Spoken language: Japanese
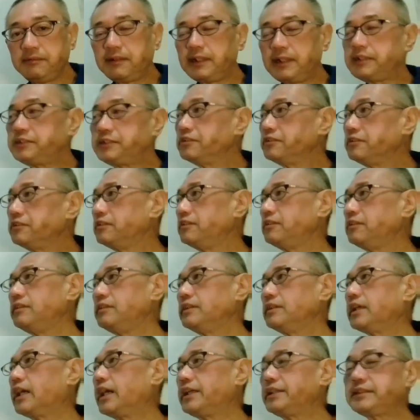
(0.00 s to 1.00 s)
割
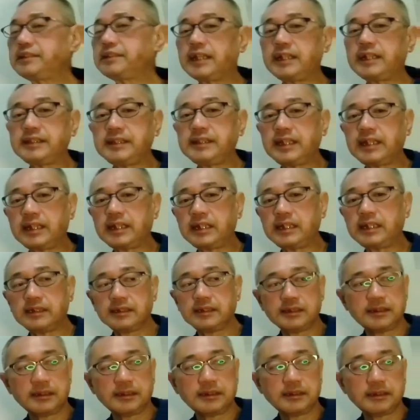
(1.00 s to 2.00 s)
と簡単な。
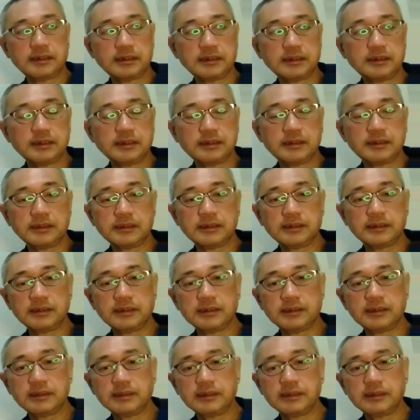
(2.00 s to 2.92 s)
や